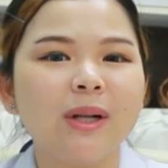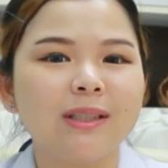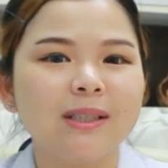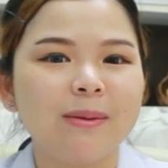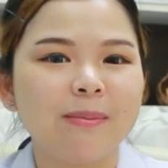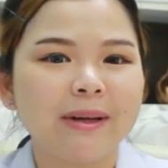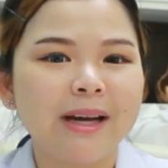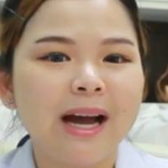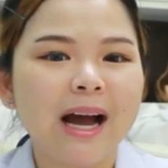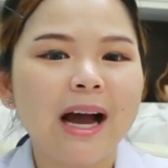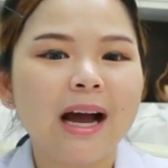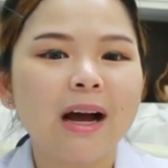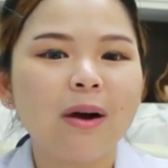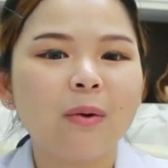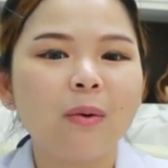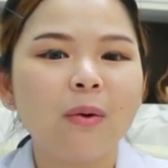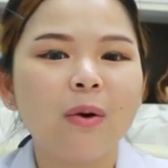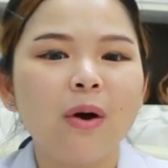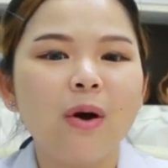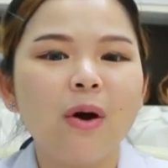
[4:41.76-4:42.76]
วิด
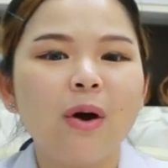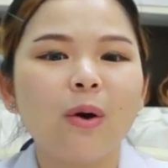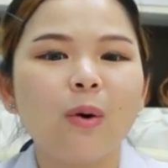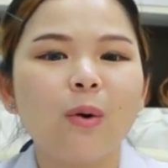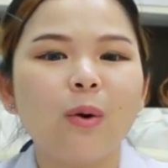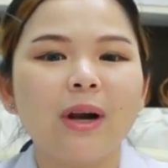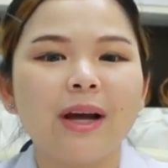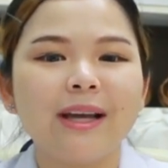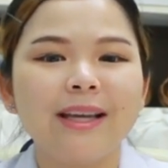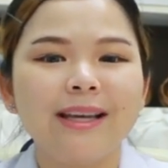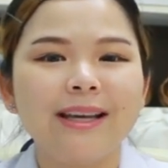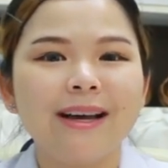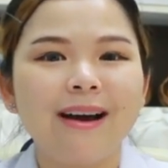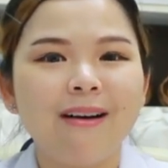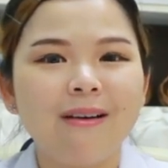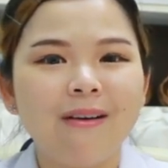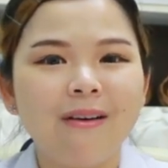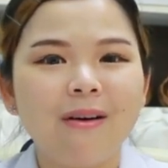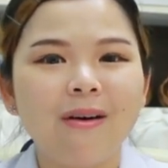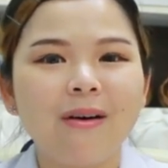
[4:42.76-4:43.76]
-19 คนละยี่
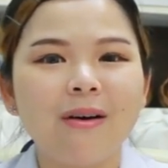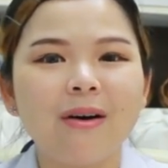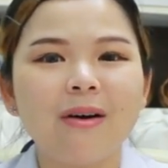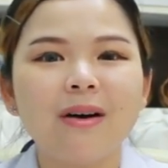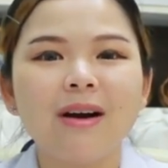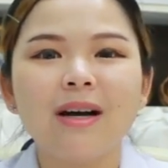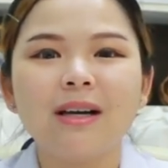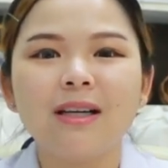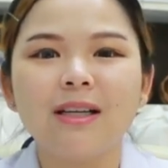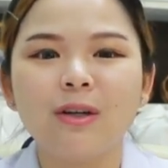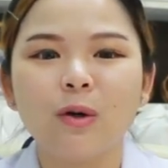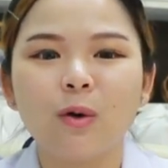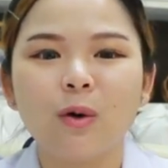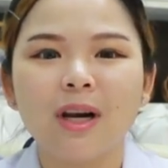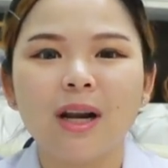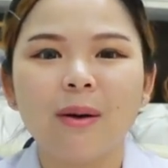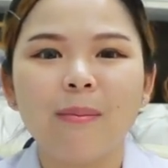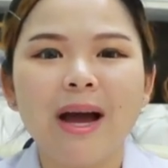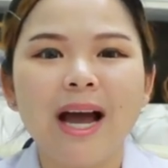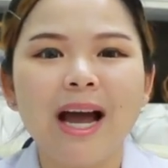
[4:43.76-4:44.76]
ห้อ หรือค
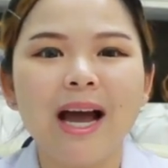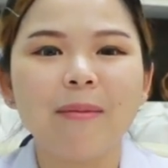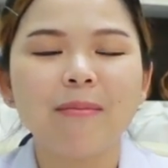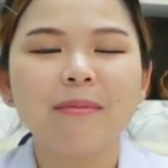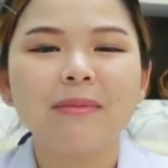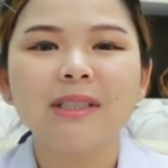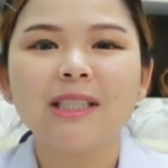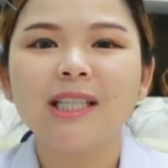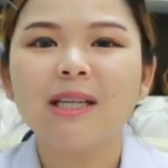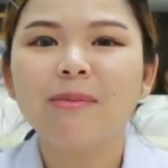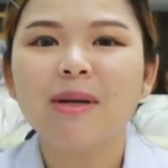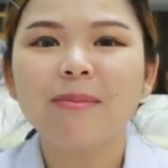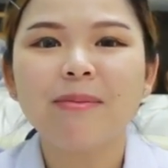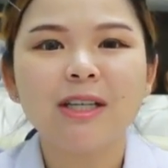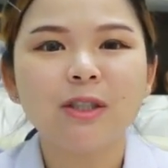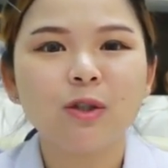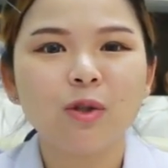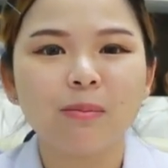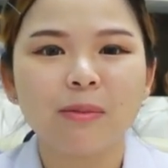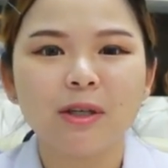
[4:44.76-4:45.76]
นละแบบที่ไม่
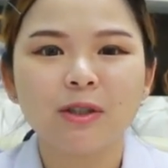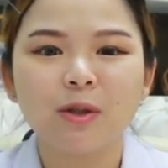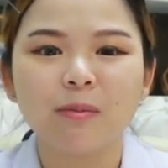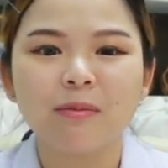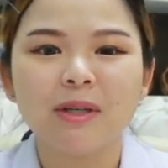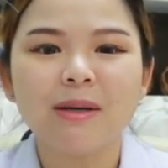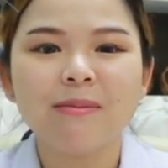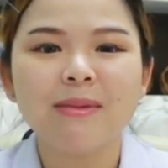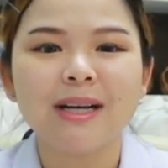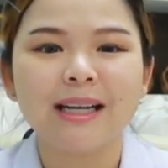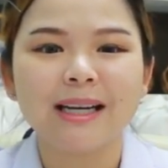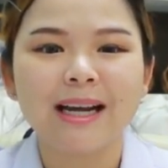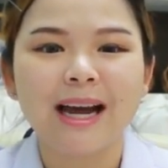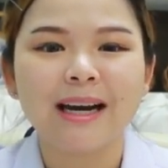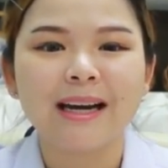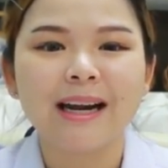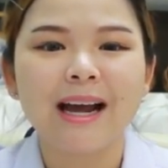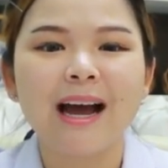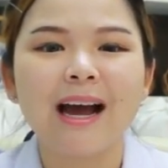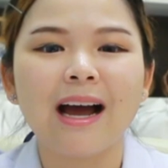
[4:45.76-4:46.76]
มีส่วนผสมที่เหมือนกั
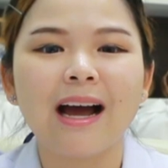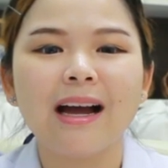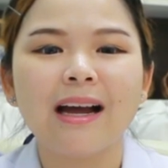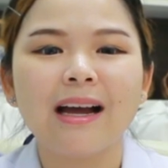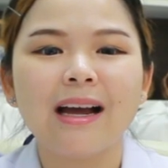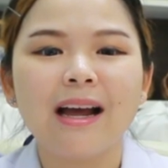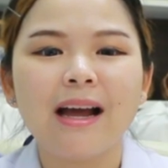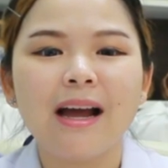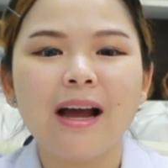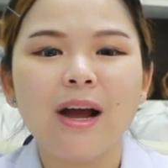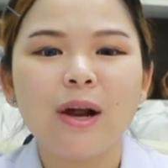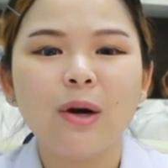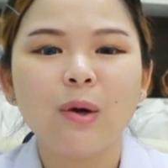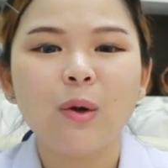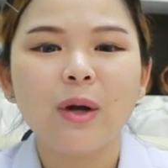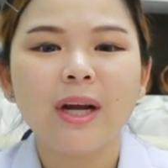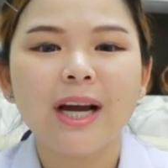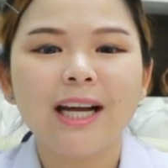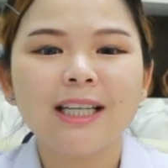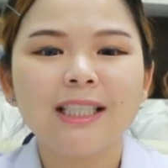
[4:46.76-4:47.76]
นค่ะ
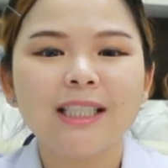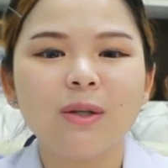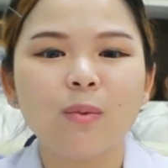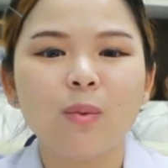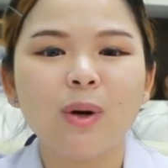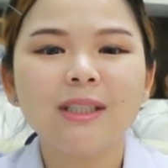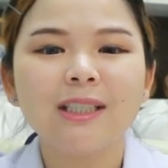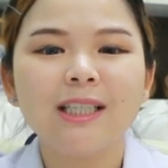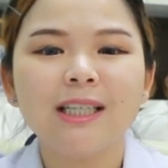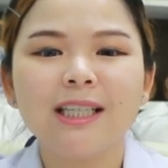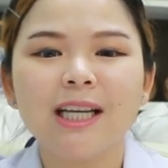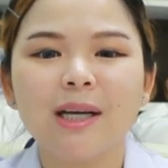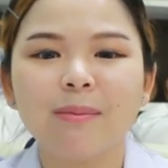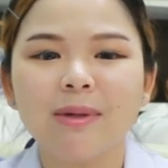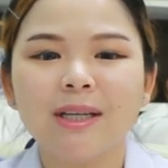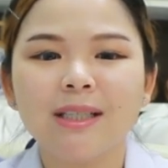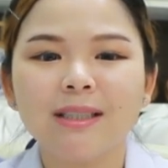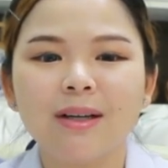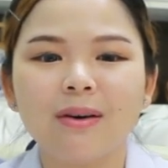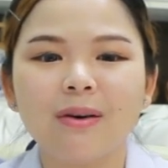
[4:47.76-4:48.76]
โดยการฉีดวัคซีนเข็
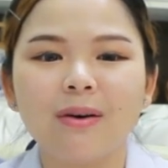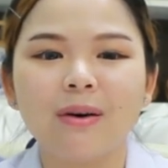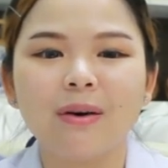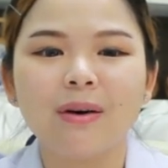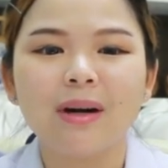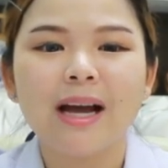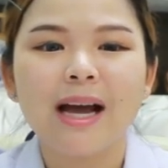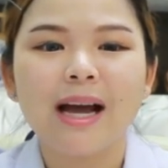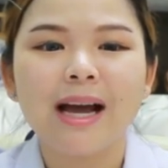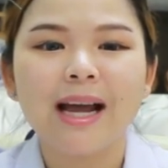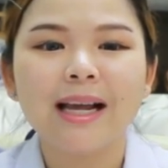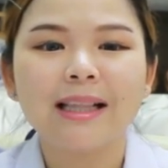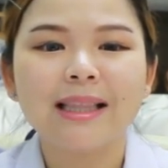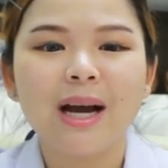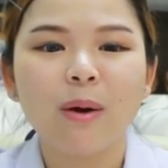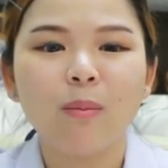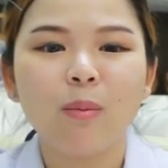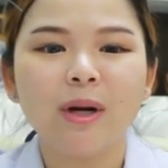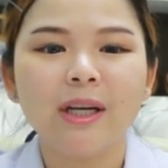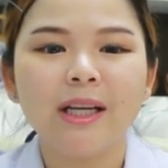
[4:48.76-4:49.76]
มที่ 2 ให้
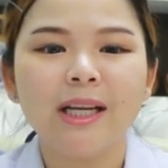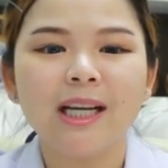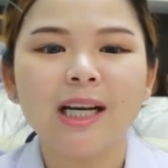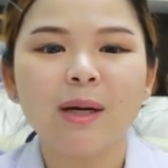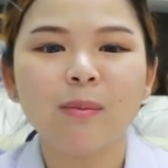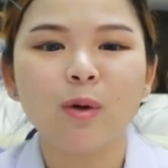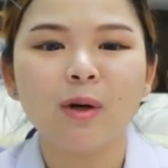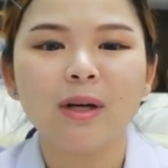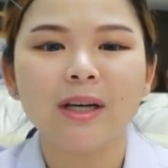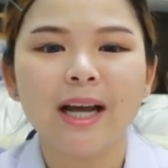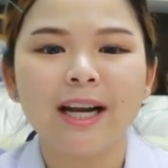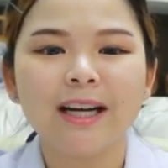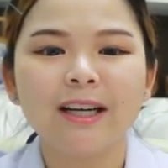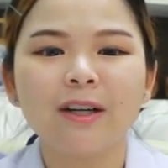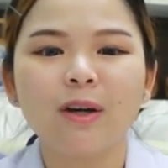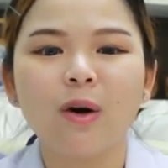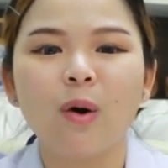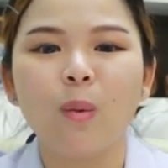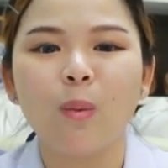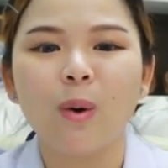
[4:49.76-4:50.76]
ตามวันที่กำหนดนัด
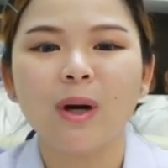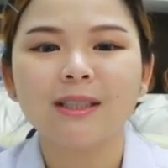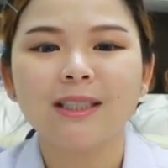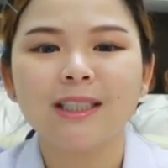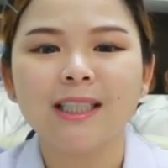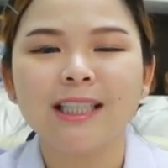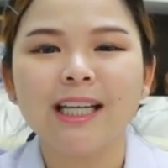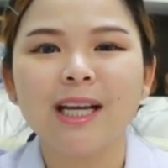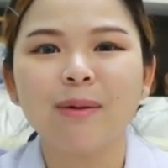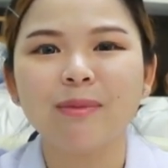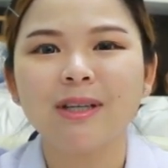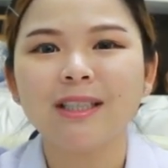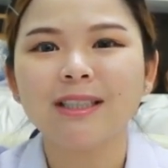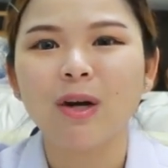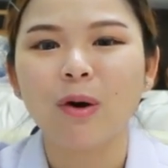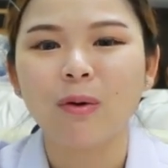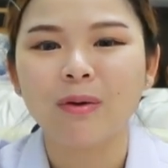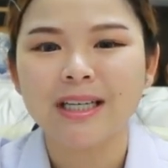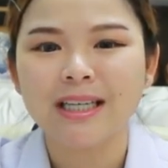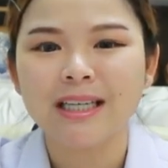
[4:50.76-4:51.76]
ของวัคซีนเข็มที่
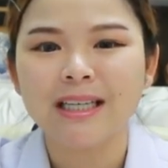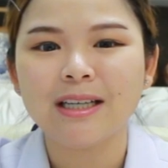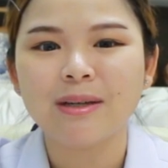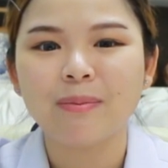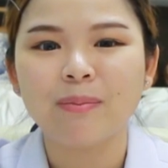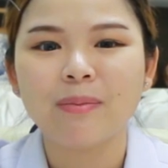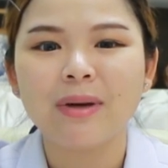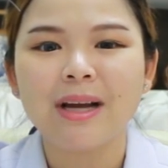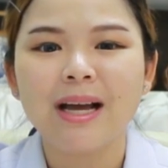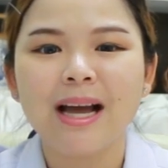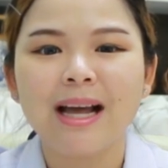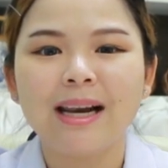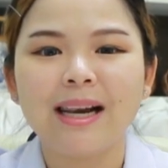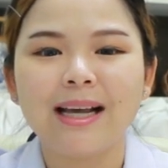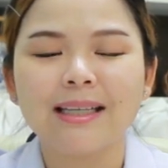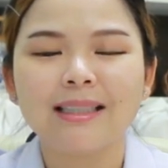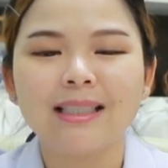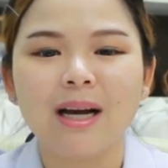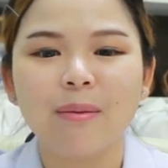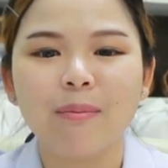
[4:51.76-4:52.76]
2 เดิม
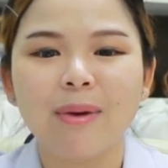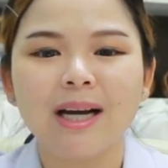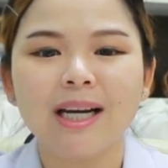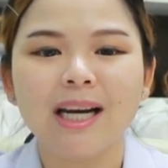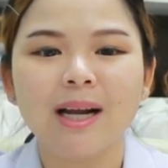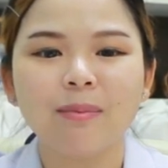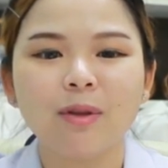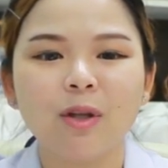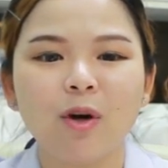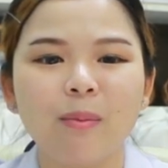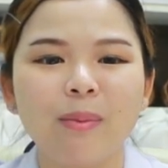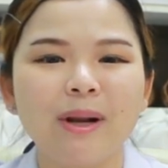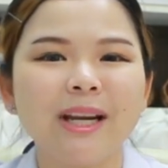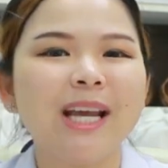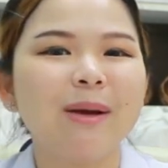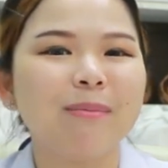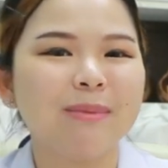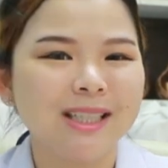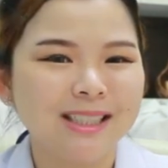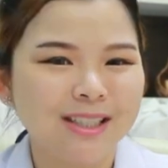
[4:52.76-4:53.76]
และสามารถนับต่อเป็น
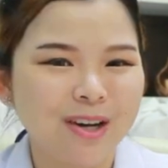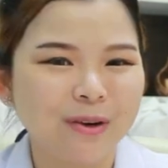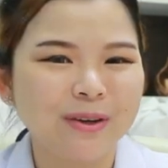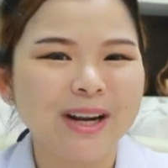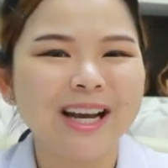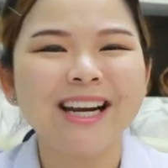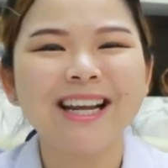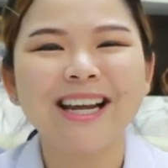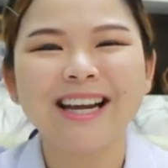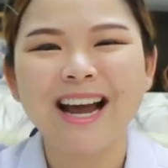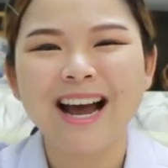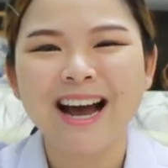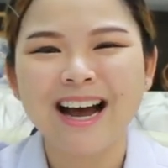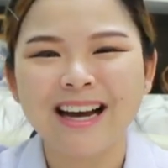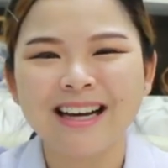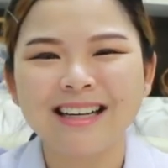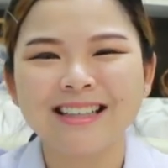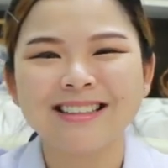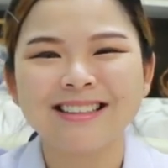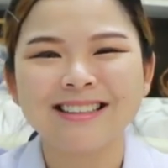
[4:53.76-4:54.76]
เข็มที่ 2 ได้เลยค่ะ